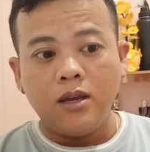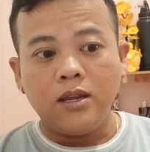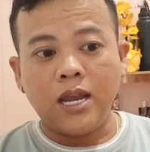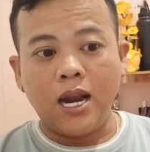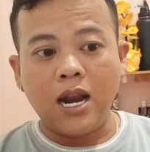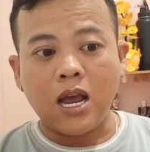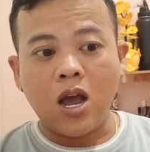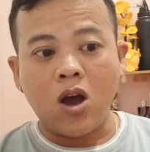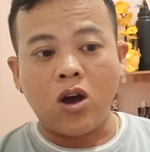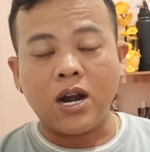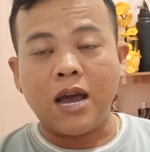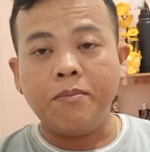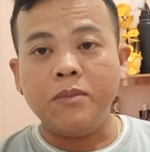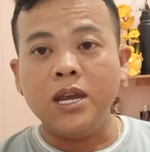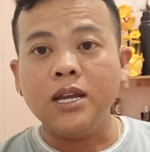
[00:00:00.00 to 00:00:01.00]
vậy là họ
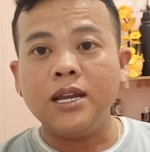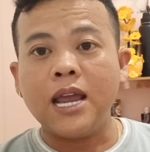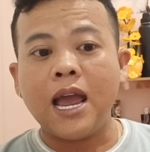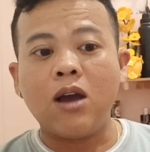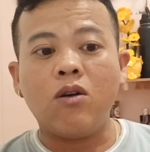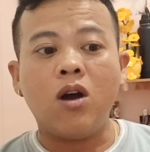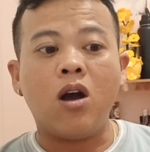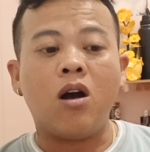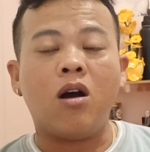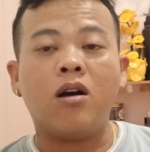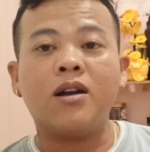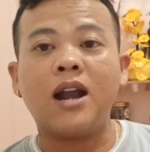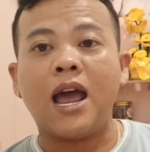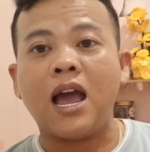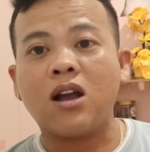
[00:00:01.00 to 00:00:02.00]
đã biết nhau họ
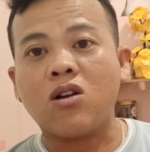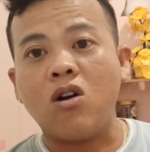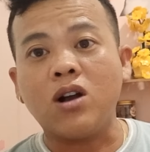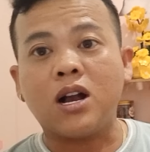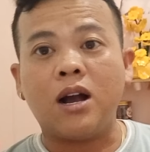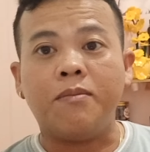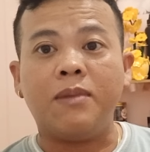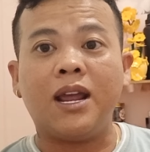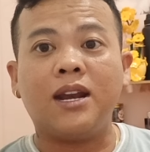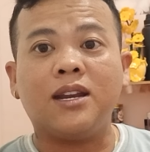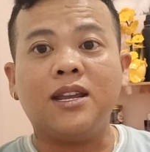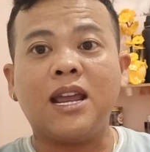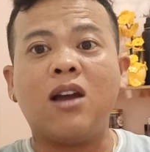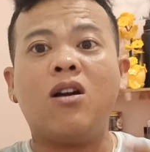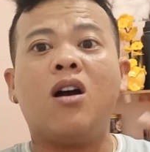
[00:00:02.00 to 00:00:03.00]
đã có cầm lên với
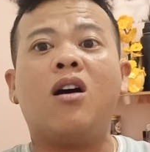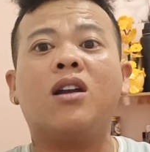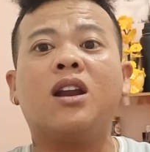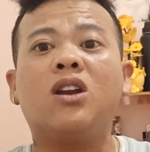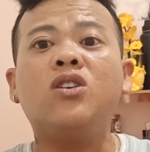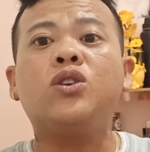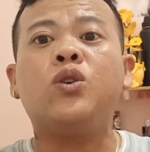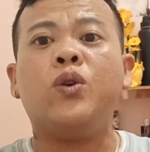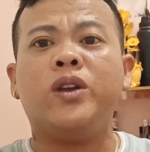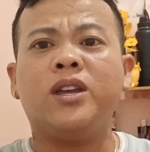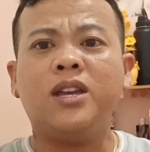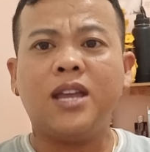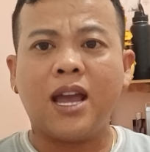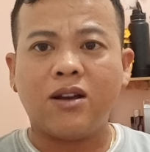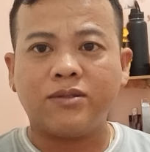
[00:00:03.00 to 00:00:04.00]
nhau họ đã nói chuyện với
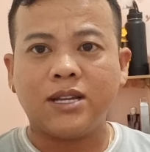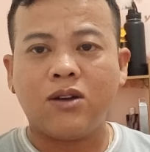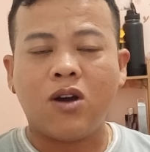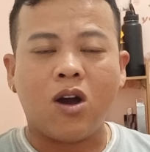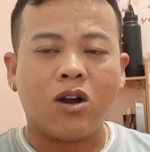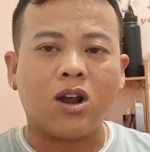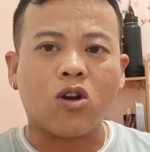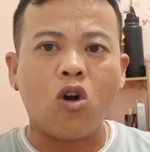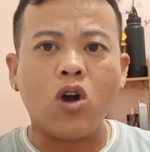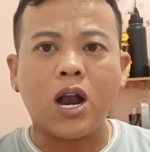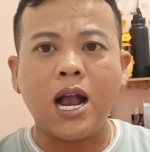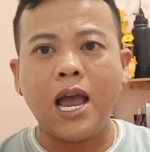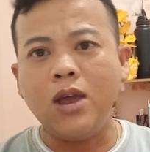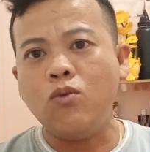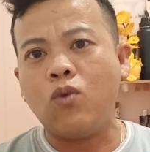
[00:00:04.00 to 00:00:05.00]
nhau sao họ đã có
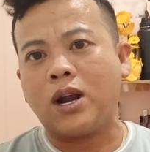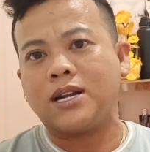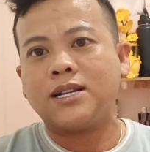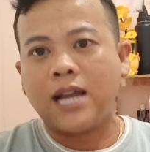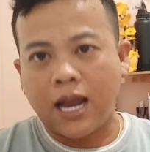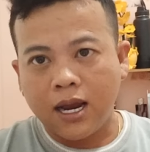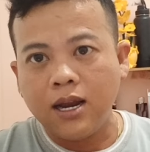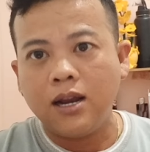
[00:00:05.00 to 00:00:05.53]
kế hoạch sẵn